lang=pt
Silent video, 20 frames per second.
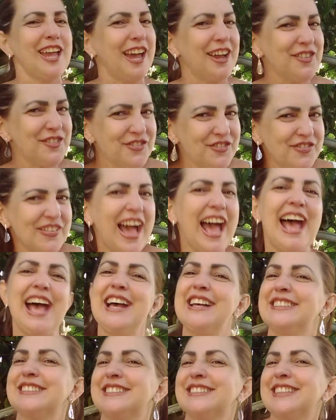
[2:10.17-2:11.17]
Quero festa
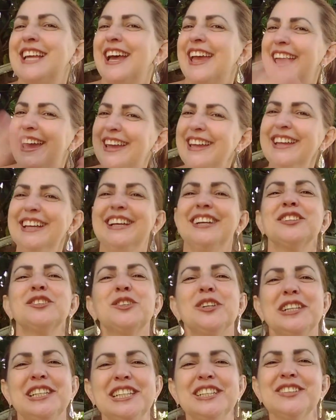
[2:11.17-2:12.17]
festa, é?
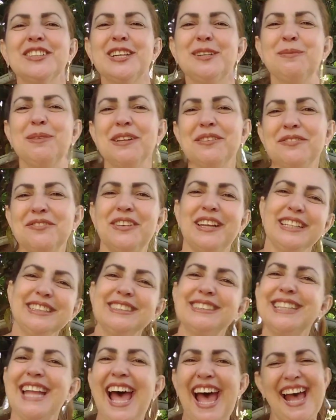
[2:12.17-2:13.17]
Tô indo aí para
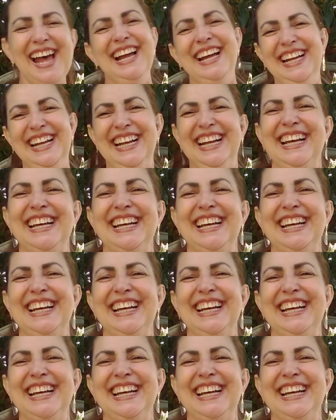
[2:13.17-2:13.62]
festar.